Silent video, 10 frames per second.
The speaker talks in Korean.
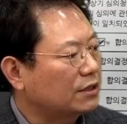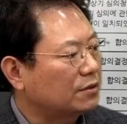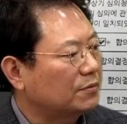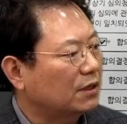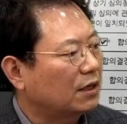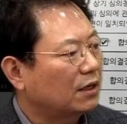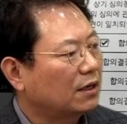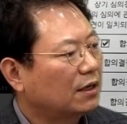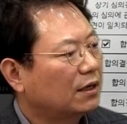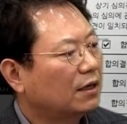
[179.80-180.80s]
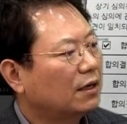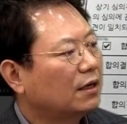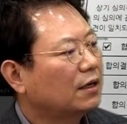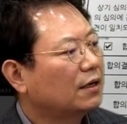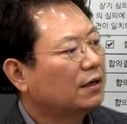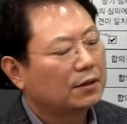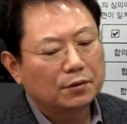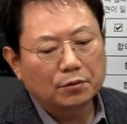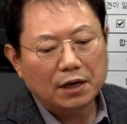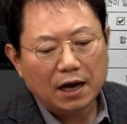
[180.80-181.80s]
있습니다.
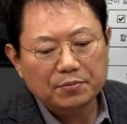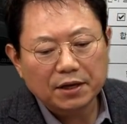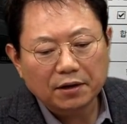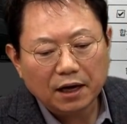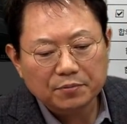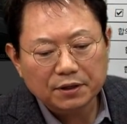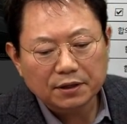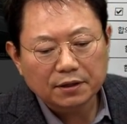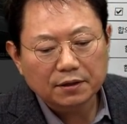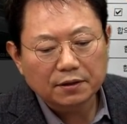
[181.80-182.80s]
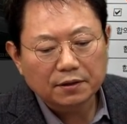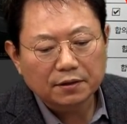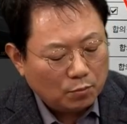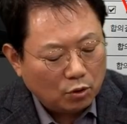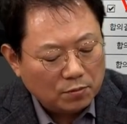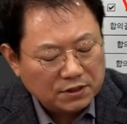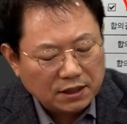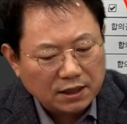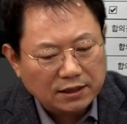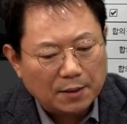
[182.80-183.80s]
이건 합의예요, 합의.
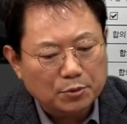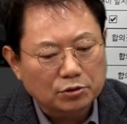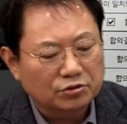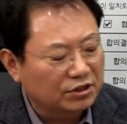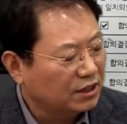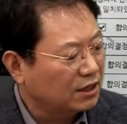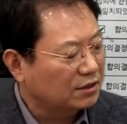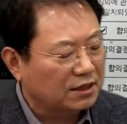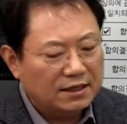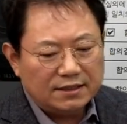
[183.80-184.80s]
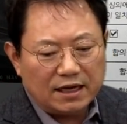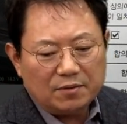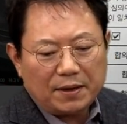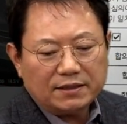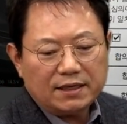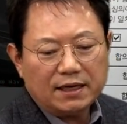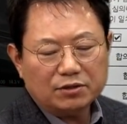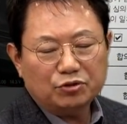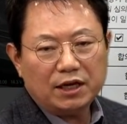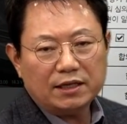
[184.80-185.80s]
보험사 대표 선수들끼리 나와서 야 이거 8대2 하자.
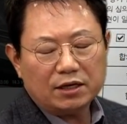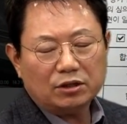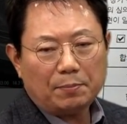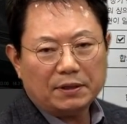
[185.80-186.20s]
우리 옛날에 이거 다